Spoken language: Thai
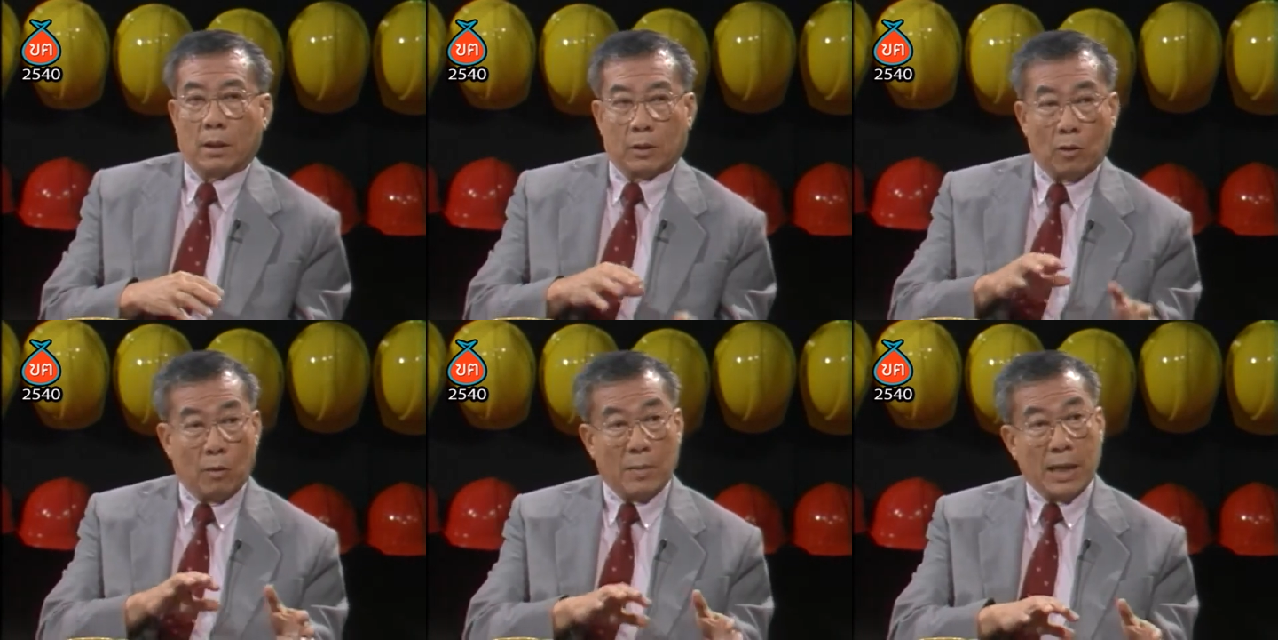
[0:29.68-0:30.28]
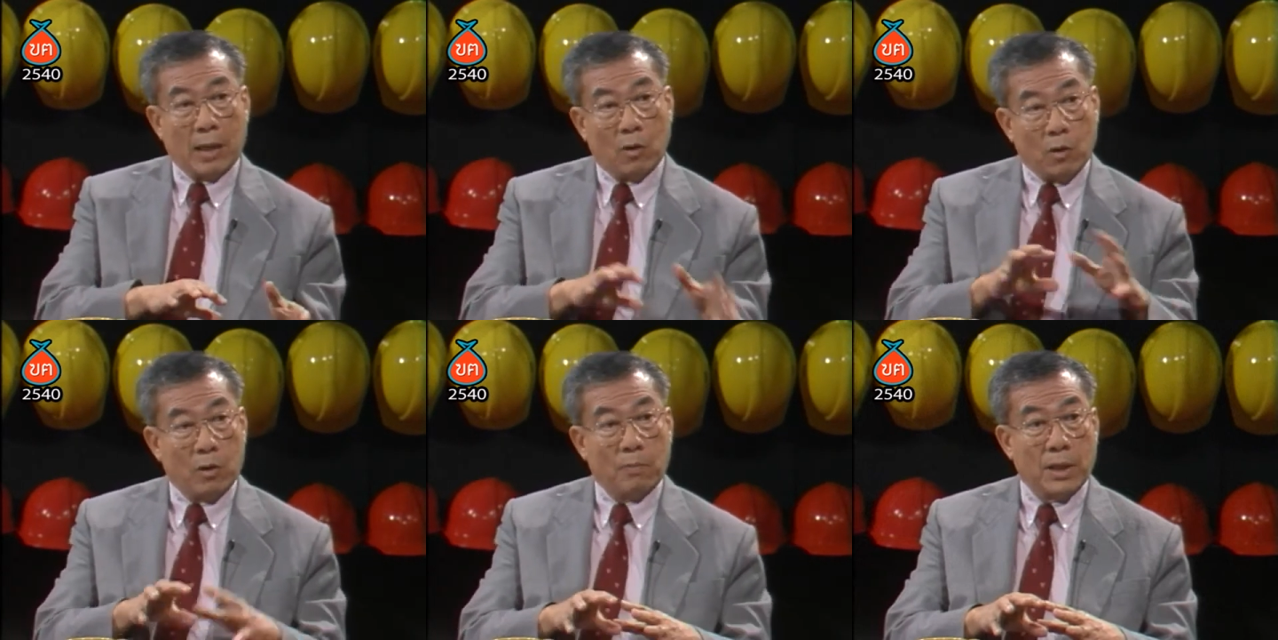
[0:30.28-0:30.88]
ต่อมาค่
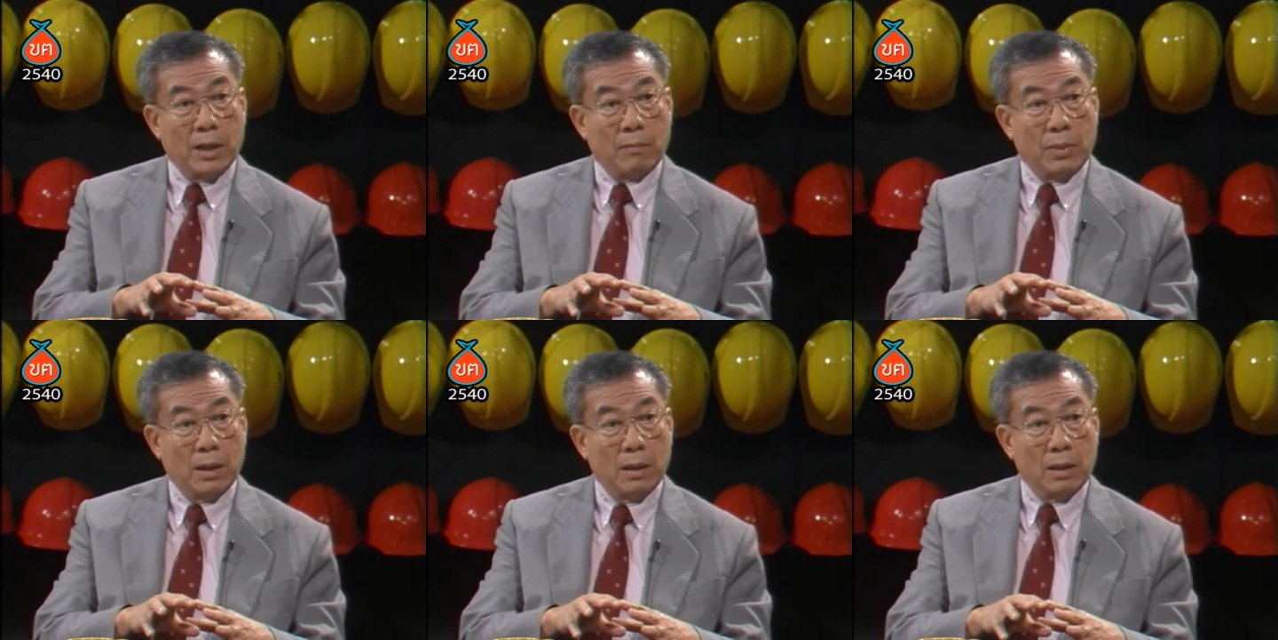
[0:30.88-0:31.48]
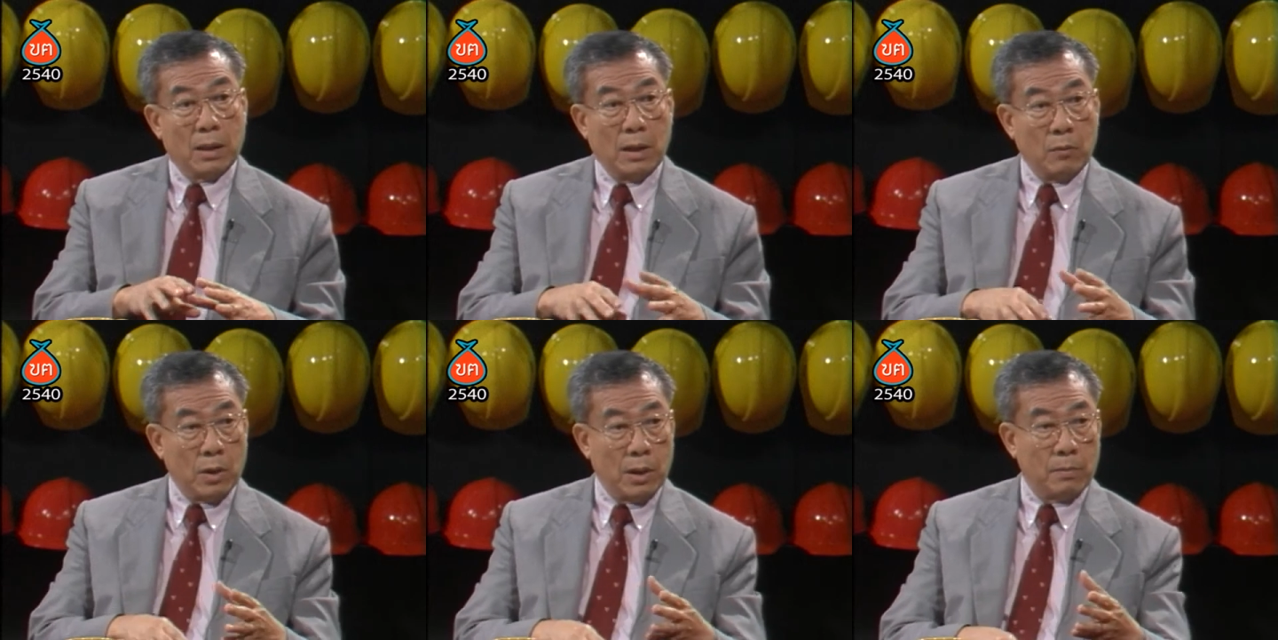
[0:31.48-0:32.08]
อยๆเปลี่ยนไปไอ้
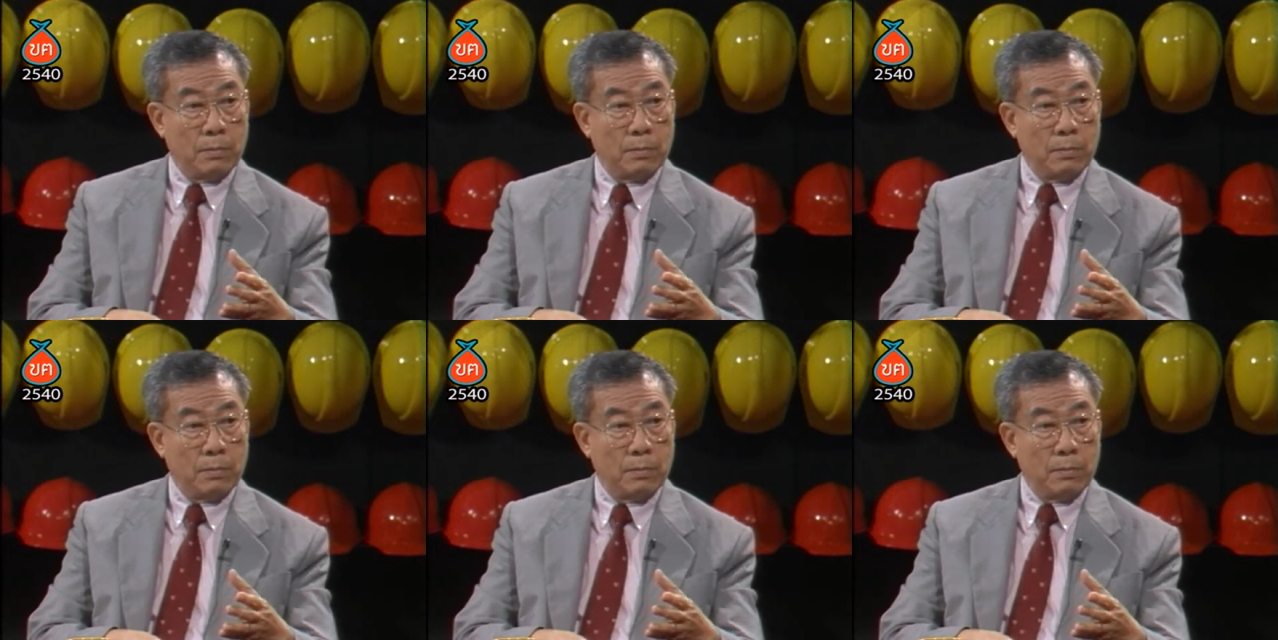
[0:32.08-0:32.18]
ไอ้